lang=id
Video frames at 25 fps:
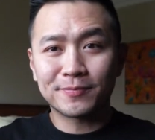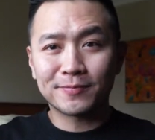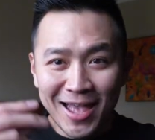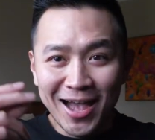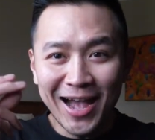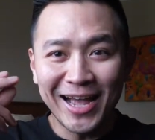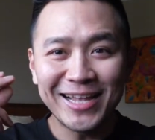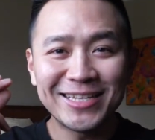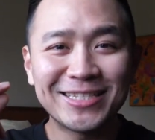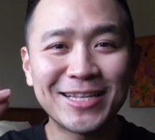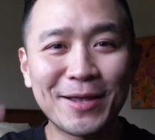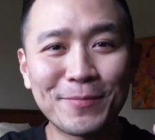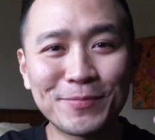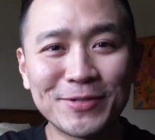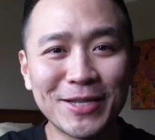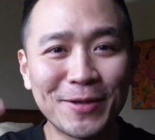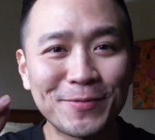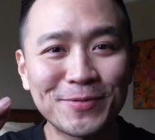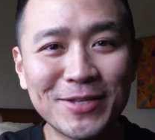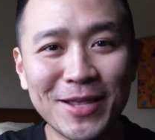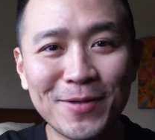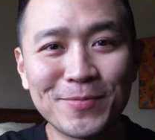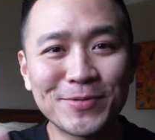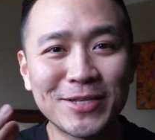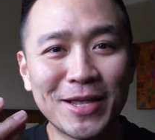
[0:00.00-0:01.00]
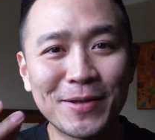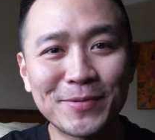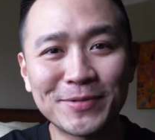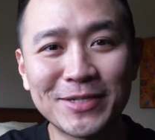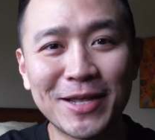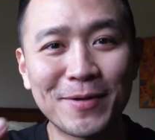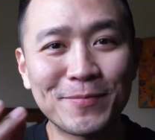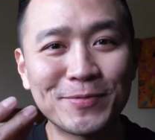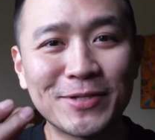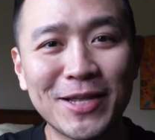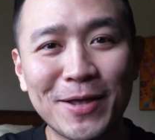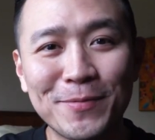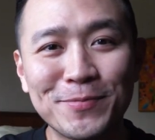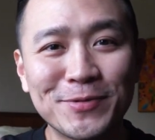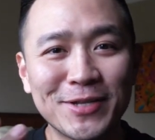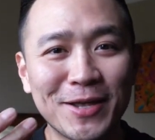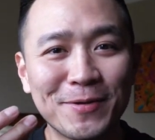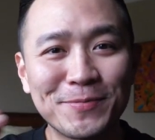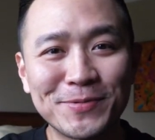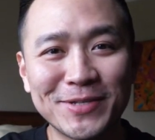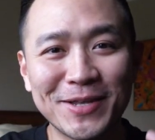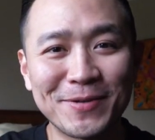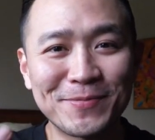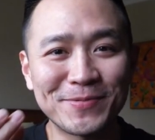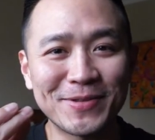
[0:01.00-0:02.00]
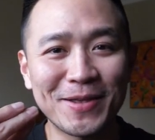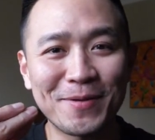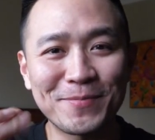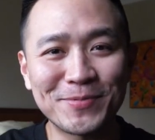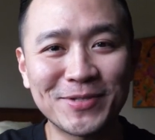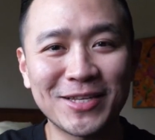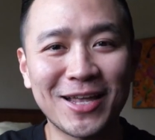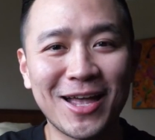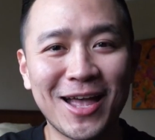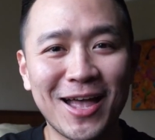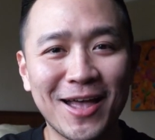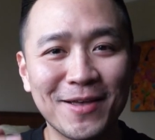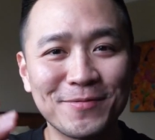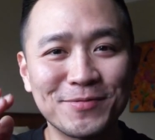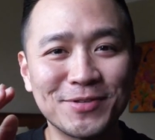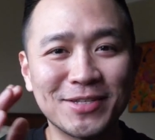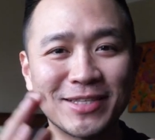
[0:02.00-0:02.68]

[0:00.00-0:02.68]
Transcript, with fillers: Hai sub sub sub sub sub sub sub sub sub sub.